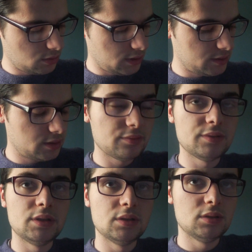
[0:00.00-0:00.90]
Ah, si vous
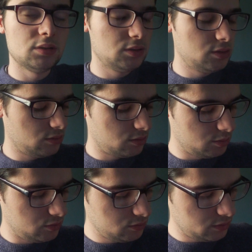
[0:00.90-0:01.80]
des, des gens
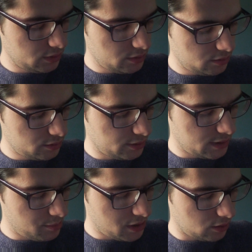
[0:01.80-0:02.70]
comme vous, il
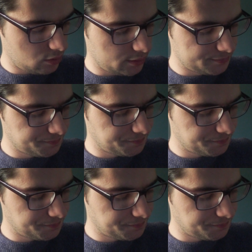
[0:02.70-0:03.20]
y en a marre, quoi.